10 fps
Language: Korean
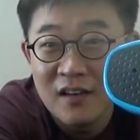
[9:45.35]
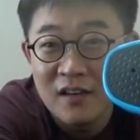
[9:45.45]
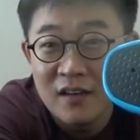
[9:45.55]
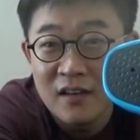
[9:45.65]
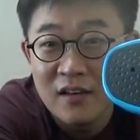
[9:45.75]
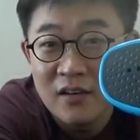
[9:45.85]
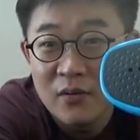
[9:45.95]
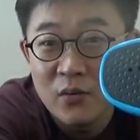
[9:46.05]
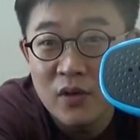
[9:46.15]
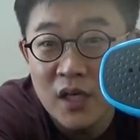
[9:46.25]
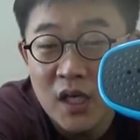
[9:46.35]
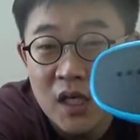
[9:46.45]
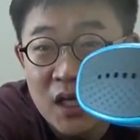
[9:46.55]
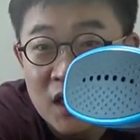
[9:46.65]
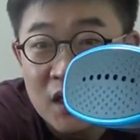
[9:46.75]
예. 이렇게
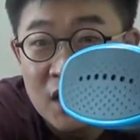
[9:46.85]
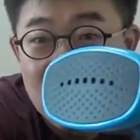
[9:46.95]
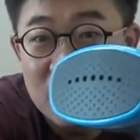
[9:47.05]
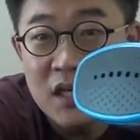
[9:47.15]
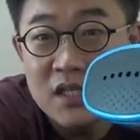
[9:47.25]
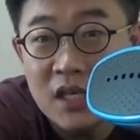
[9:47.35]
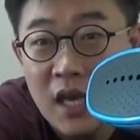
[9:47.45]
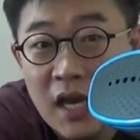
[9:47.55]
근데 이제